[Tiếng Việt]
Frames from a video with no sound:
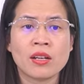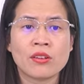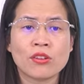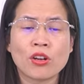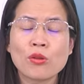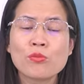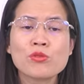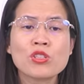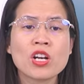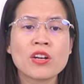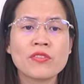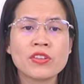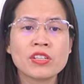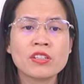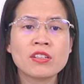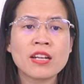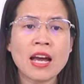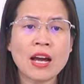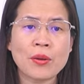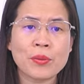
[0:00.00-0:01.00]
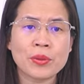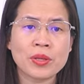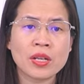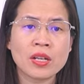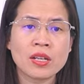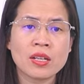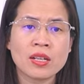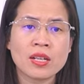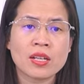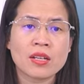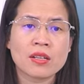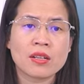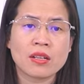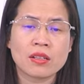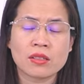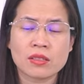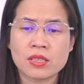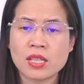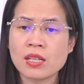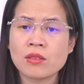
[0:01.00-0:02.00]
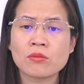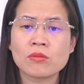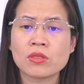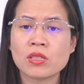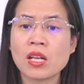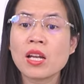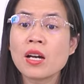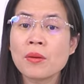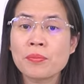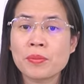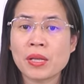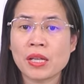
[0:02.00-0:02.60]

nó không chơi với đứa nào nữa ở trên lớp